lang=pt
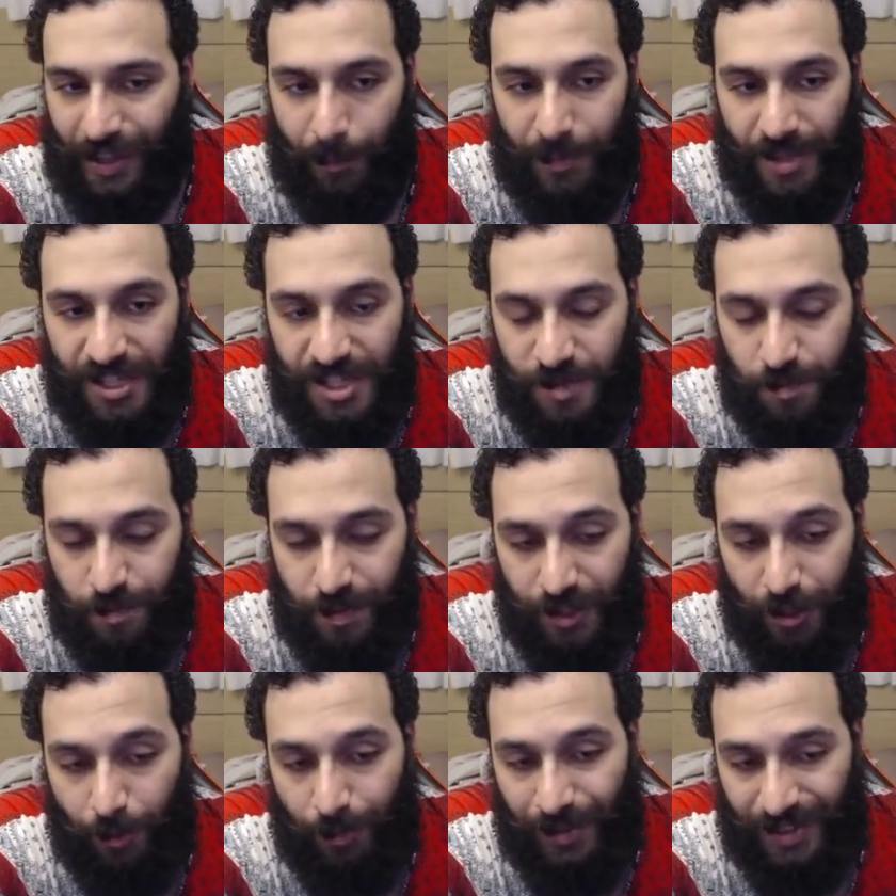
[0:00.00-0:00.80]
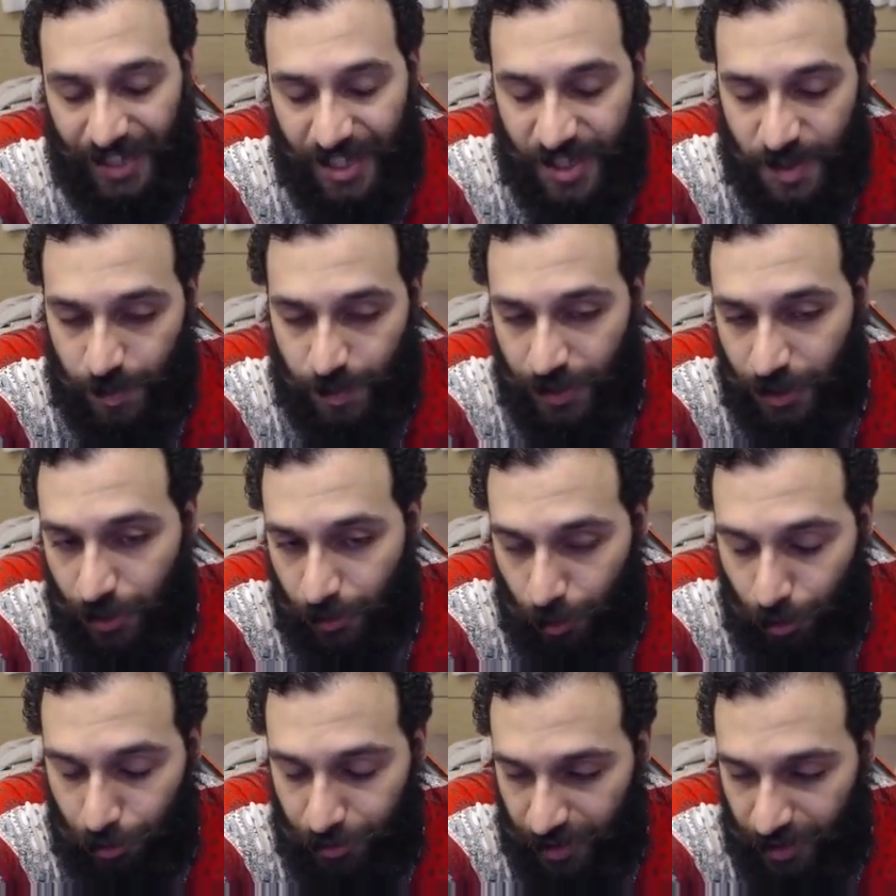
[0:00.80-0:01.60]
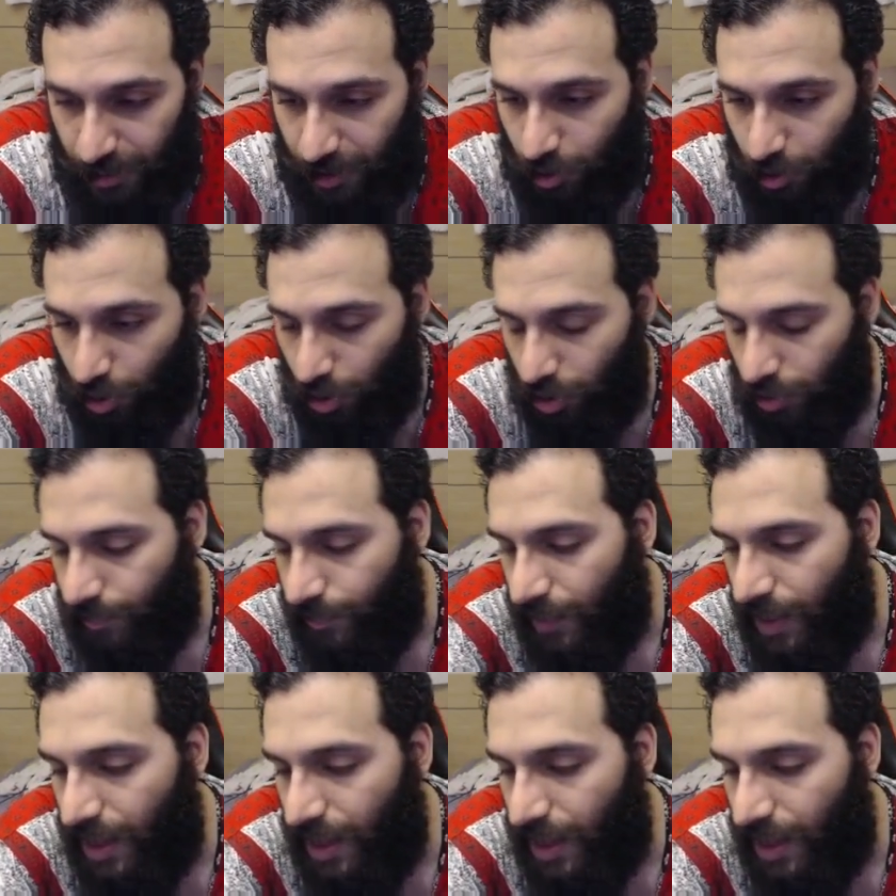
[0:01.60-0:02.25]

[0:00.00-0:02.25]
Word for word: minha speed, aumentar a speed do meu time todo.